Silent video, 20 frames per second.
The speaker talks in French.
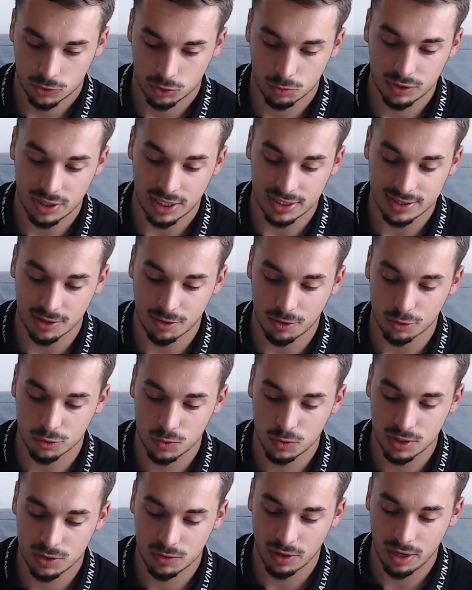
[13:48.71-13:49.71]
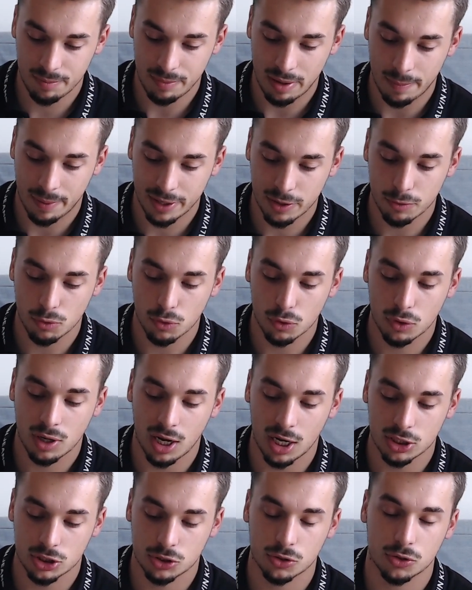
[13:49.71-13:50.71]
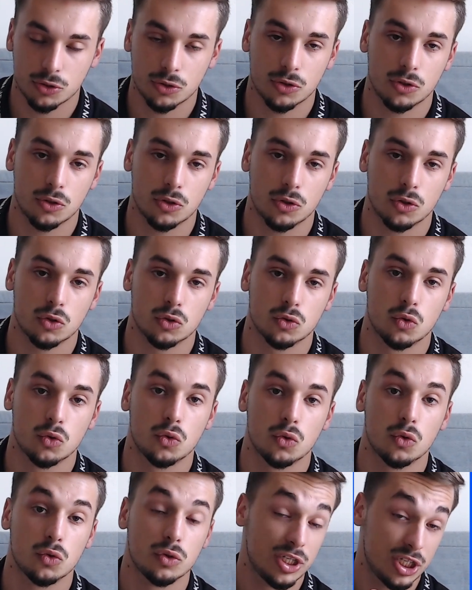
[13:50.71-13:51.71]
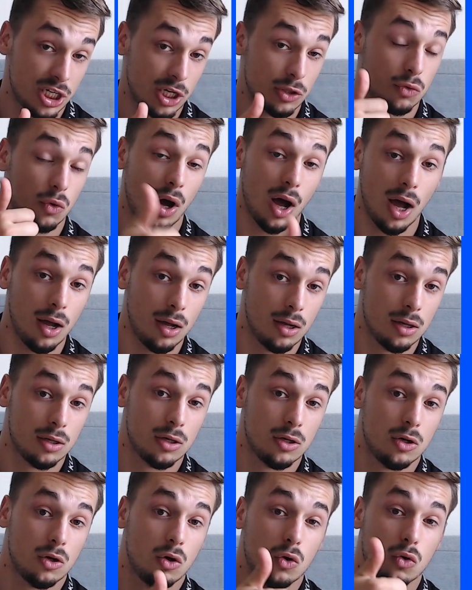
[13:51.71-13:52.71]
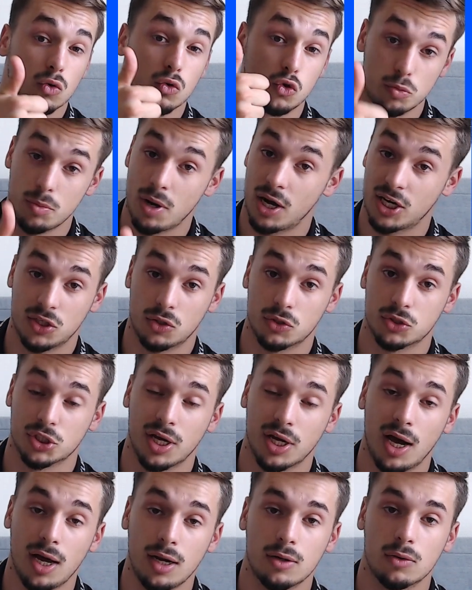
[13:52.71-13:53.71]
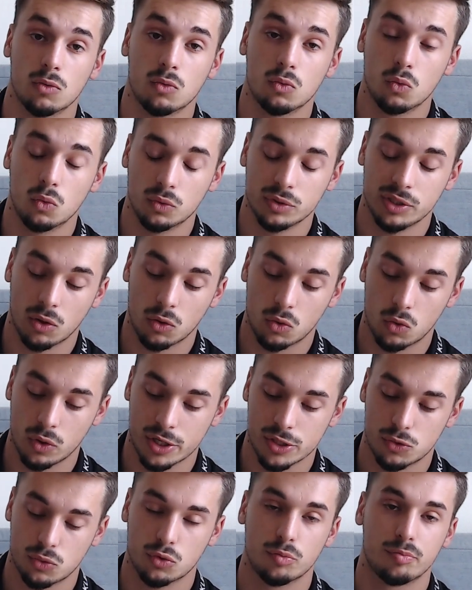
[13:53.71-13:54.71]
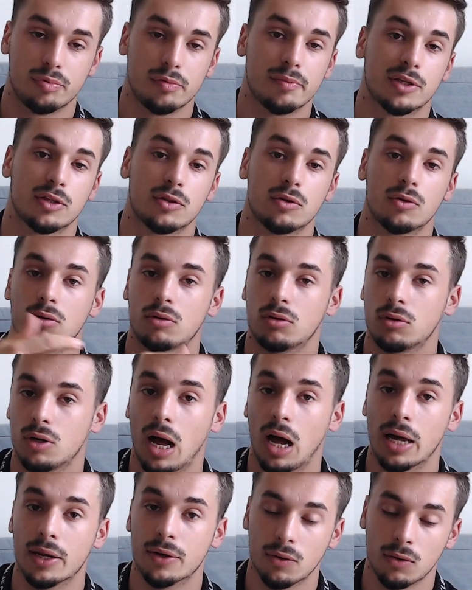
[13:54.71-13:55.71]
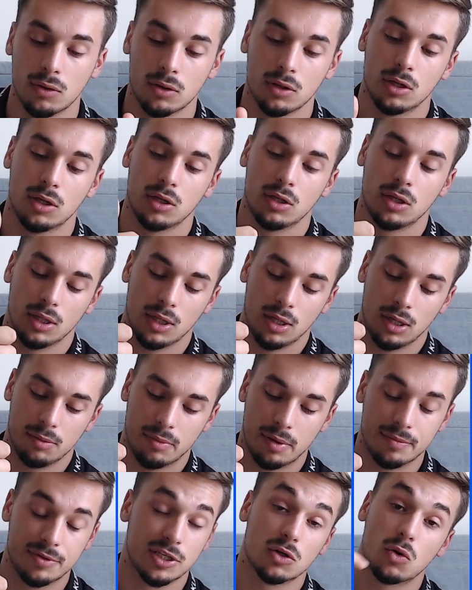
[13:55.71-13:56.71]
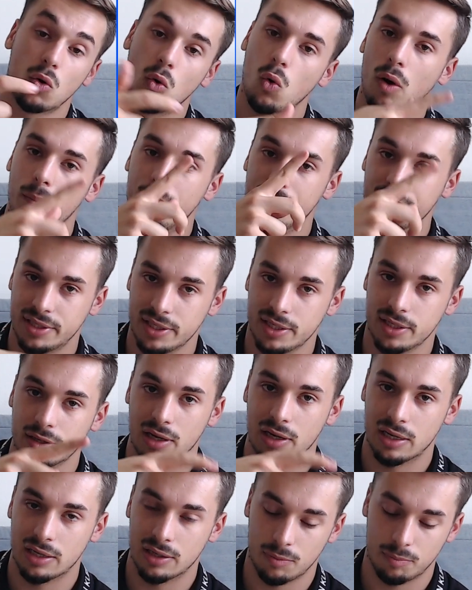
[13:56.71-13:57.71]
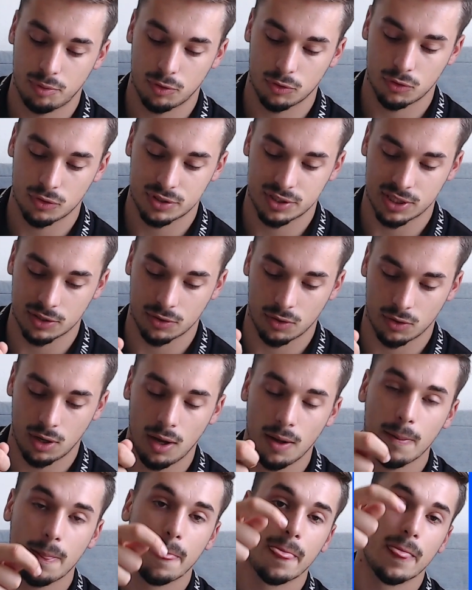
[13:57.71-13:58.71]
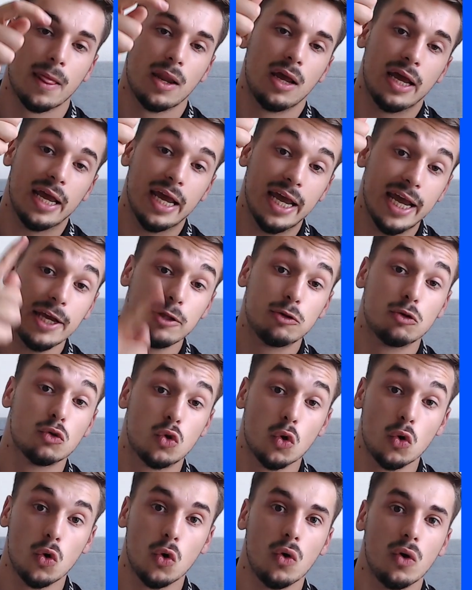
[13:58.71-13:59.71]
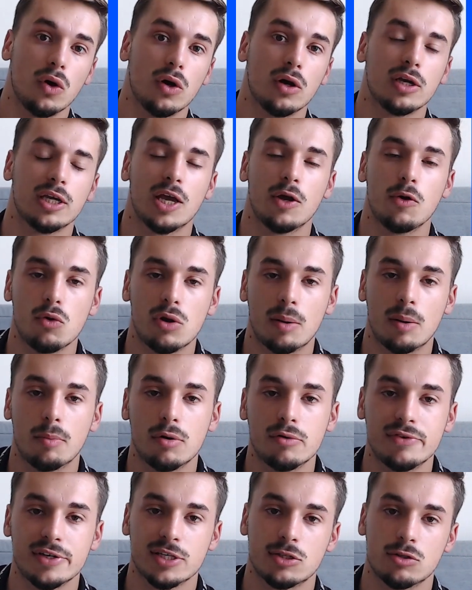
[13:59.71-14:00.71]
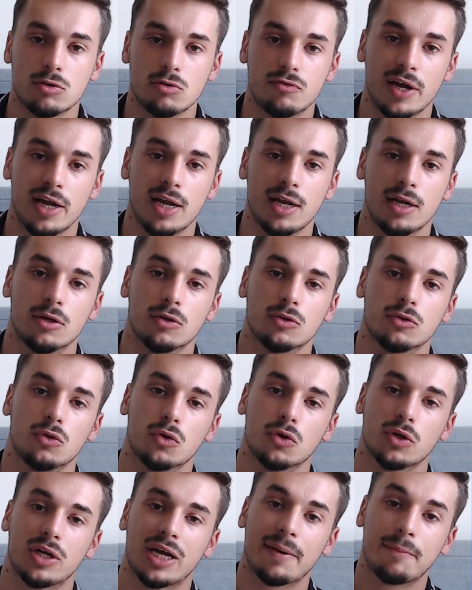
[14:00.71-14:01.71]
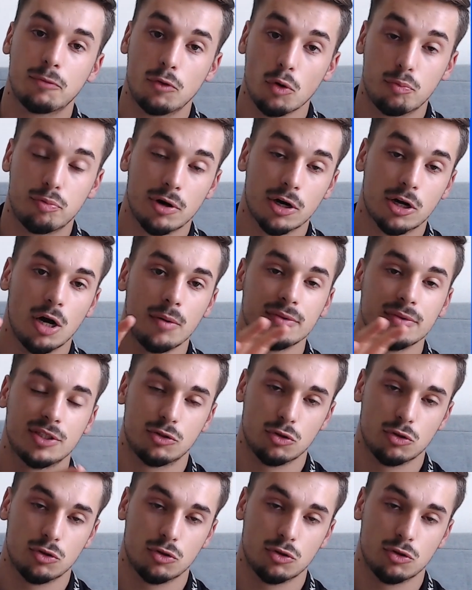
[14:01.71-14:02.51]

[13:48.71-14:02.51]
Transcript: monté à 58, ouais, mais après il y a eu le crash euh, de, déjà de 1 du marché en général, où on est en correction depuis maintenant un an, même si Cro a pété pendant ces un an là. Et de deux, il y a eu la mauvaise nouvelle de Crypto.com, c'est une